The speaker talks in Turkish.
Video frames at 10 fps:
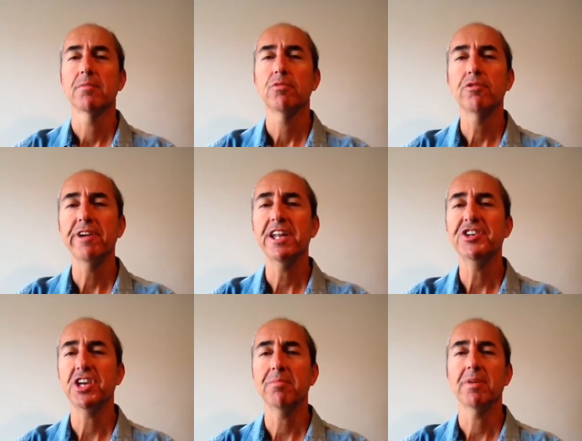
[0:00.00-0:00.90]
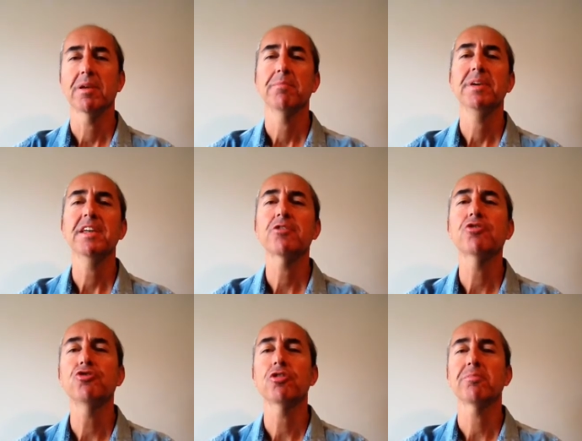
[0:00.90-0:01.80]
bu vereceğim bir
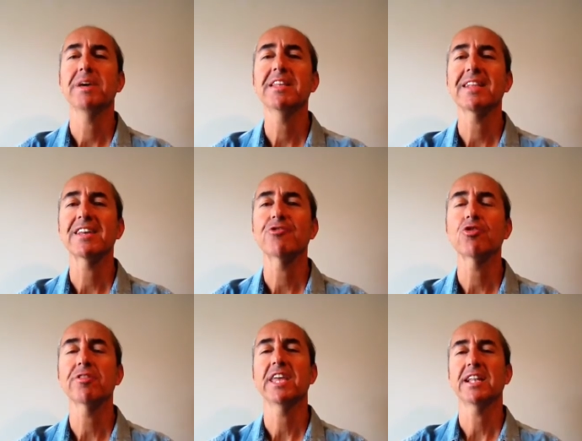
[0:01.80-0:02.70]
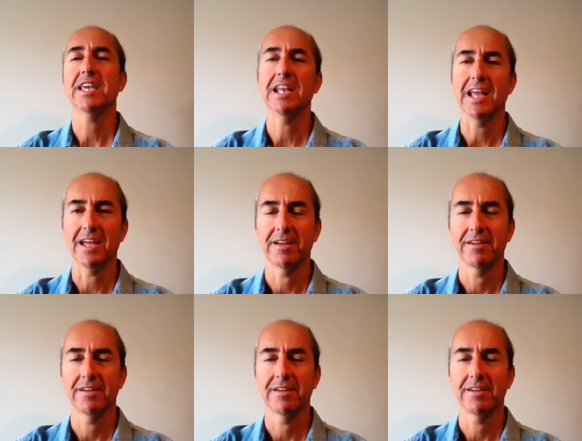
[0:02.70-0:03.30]
küçük meditasyon tekniğiyle